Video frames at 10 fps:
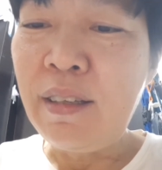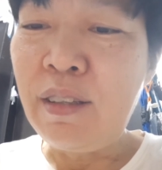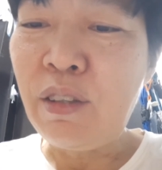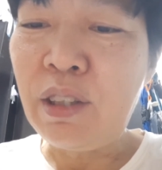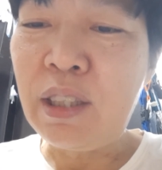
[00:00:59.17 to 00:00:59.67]

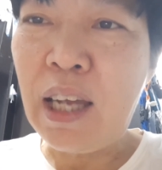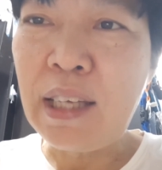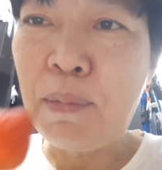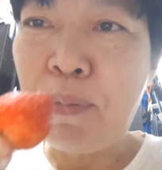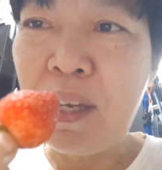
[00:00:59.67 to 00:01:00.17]
รสชาติ
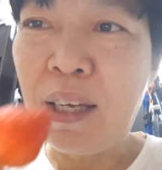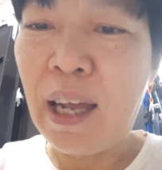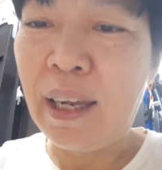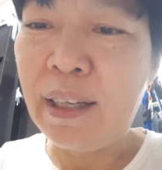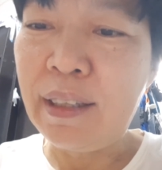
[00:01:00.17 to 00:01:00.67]
จะเป็นยังไง
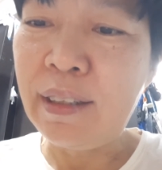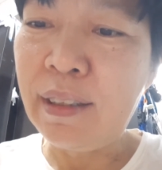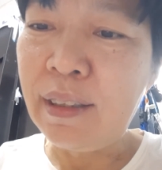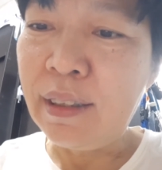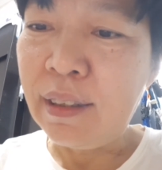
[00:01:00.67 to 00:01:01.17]

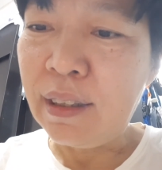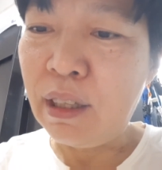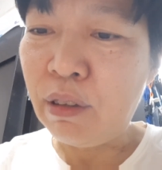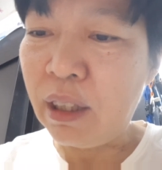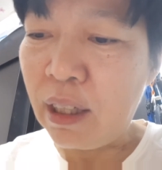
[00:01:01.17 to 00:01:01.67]
เดี๋
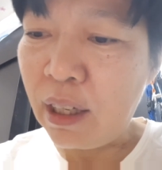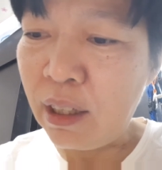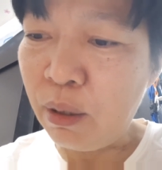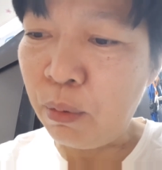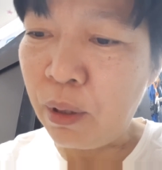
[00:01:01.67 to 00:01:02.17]
ยวกินให้
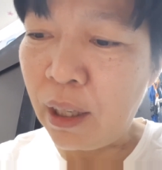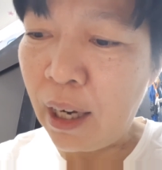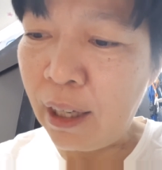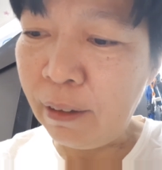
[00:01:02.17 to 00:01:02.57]
ดูนะคะ